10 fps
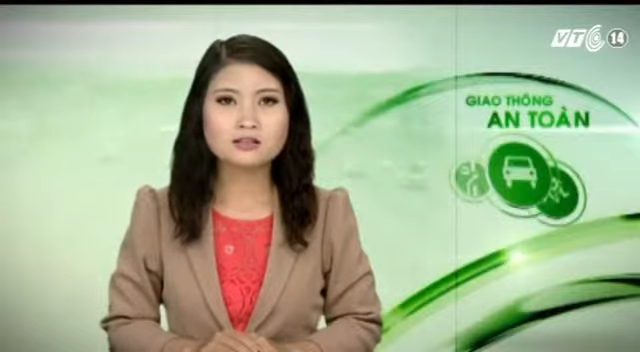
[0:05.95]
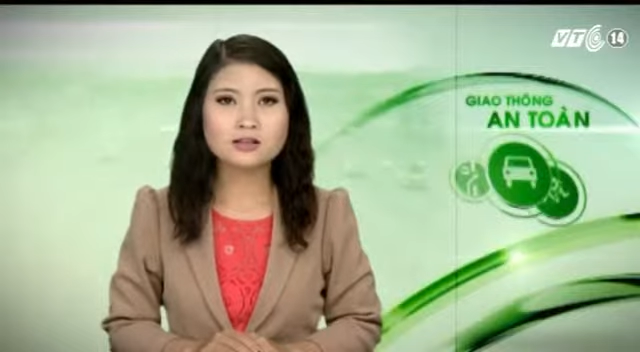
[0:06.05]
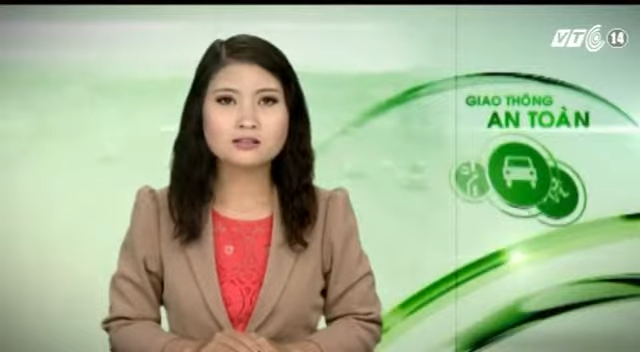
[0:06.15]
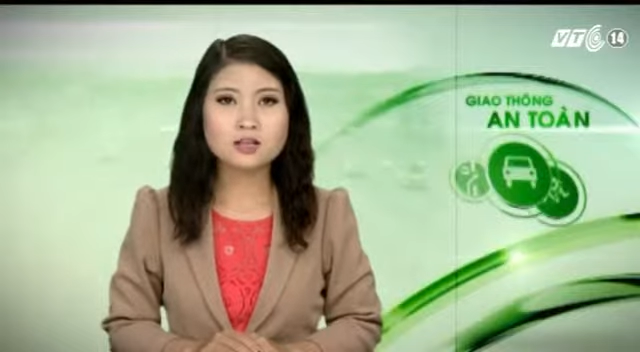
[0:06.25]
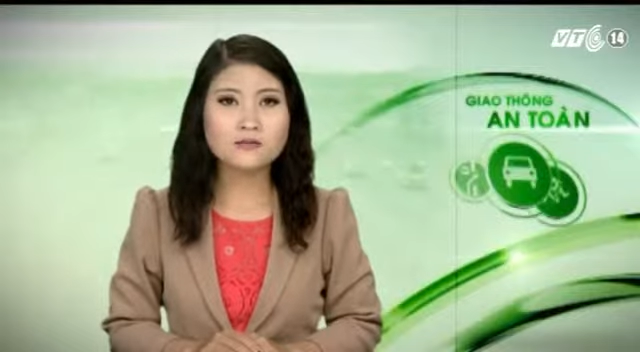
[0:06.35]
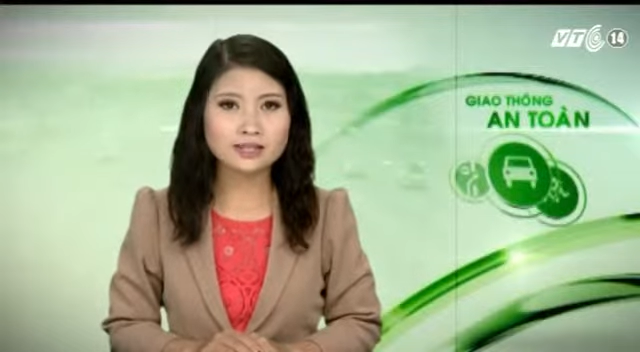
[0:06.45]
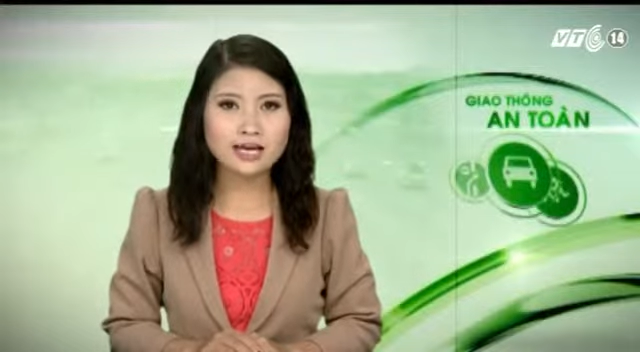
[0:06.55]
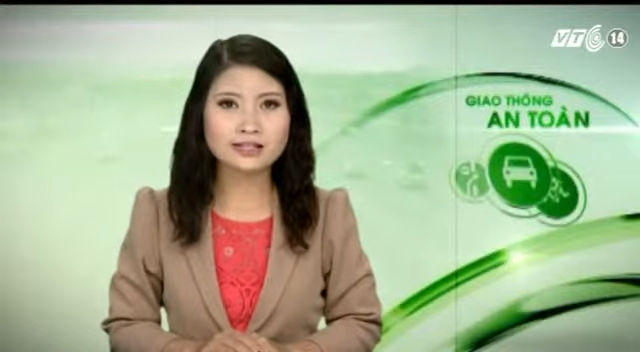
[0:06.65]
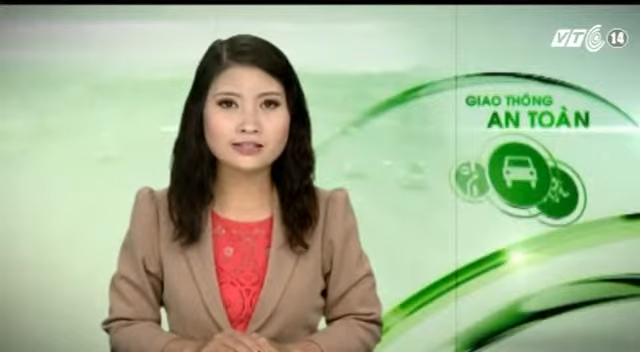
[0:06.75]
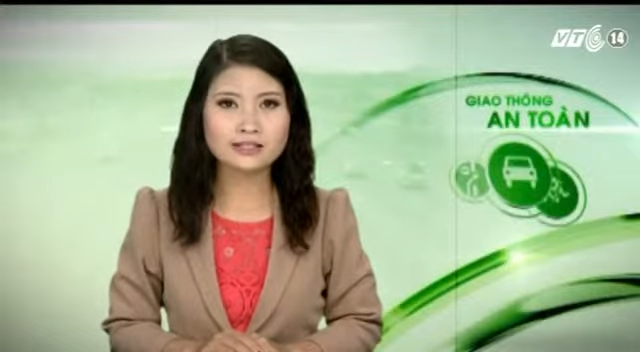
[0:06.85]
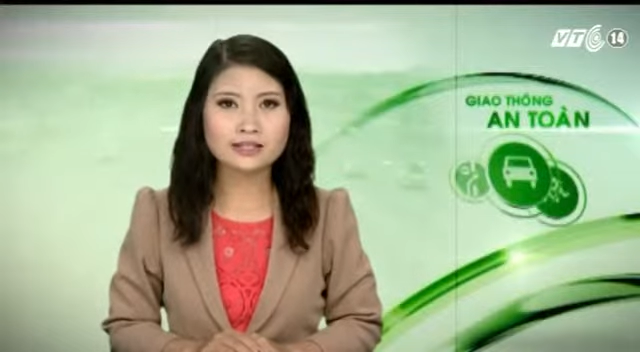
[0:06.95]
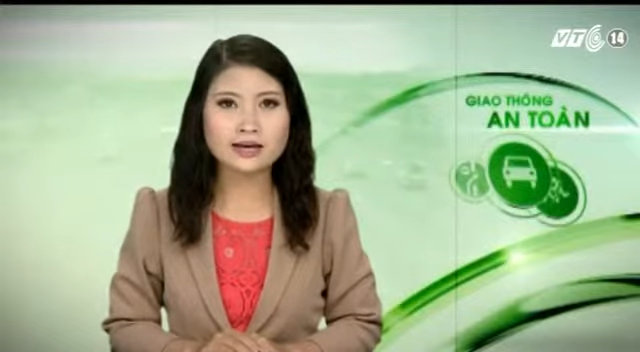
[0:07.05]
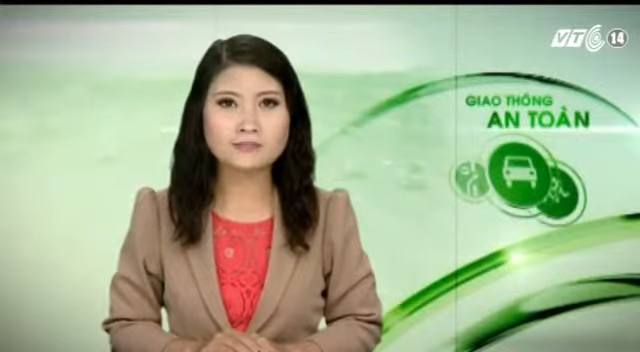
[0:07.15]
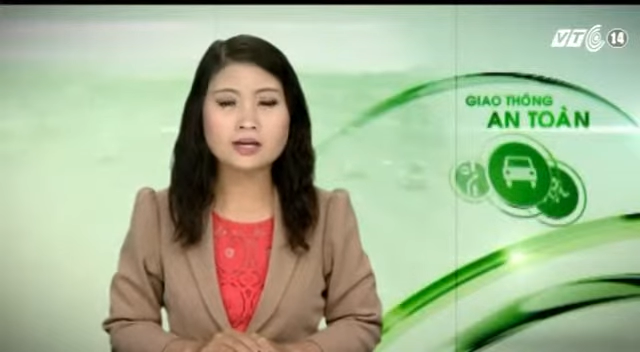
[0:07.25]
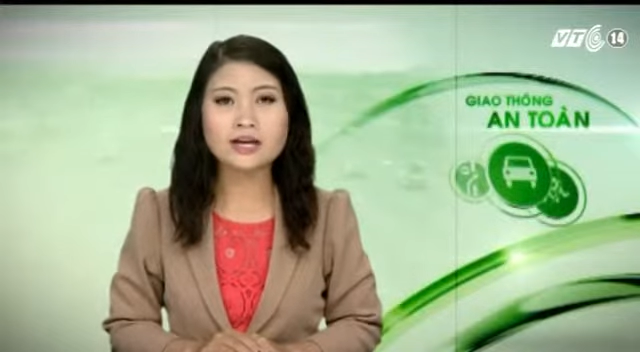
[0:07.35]
Sở Giao thông Vận tải
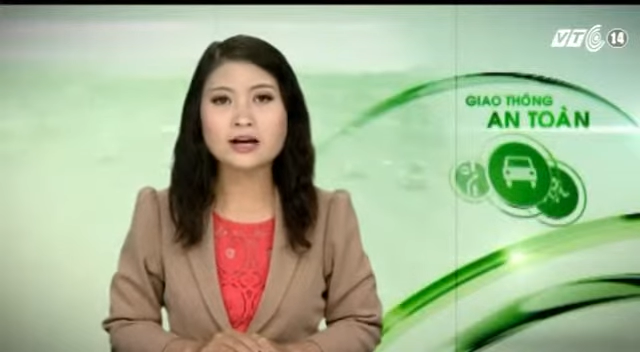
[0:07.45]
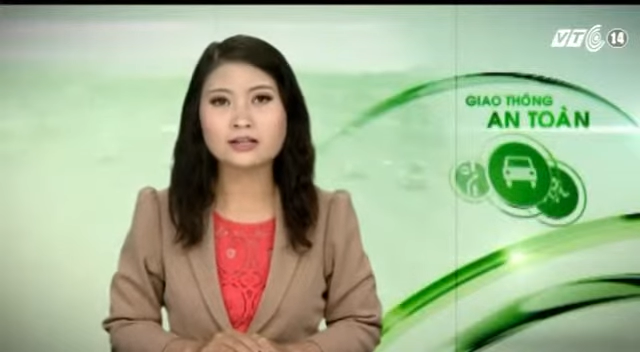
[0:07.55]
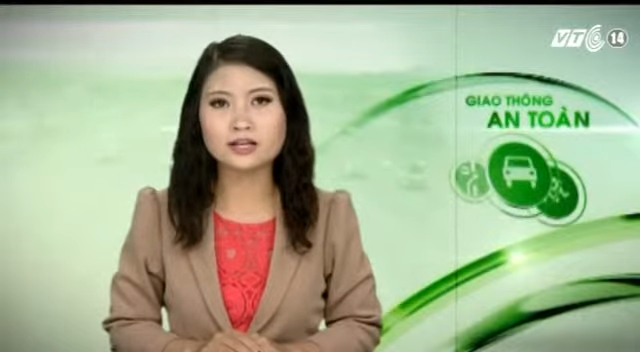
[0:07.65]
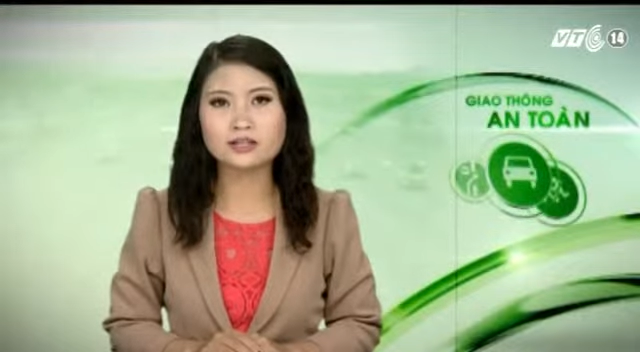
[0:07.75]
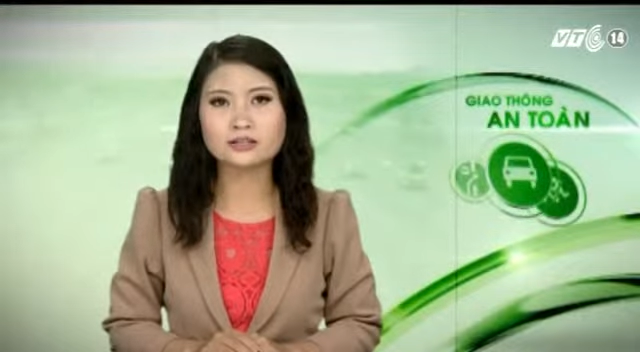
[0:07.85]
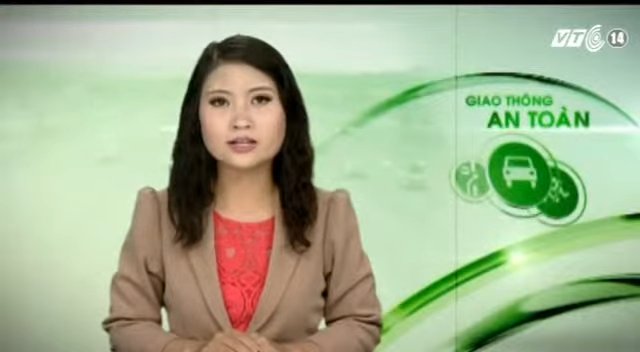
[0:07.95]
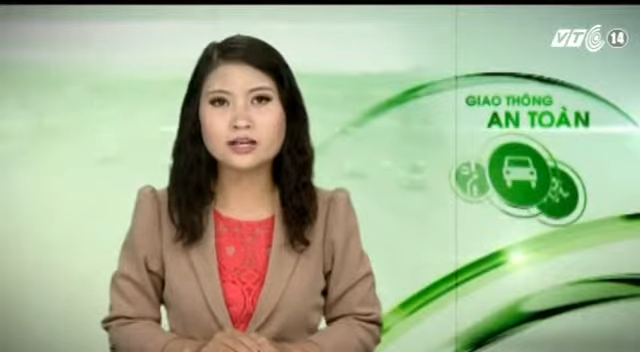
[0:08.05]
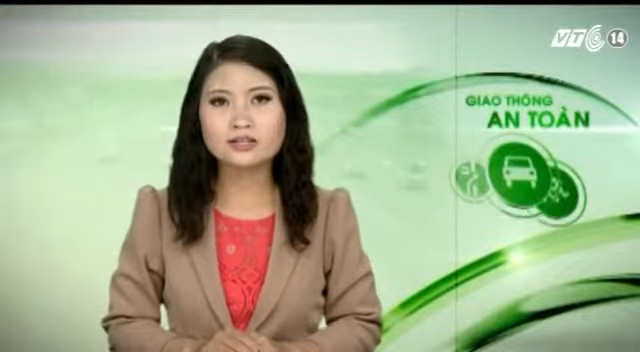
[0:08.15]
tỉnh này mới đây khẳng định,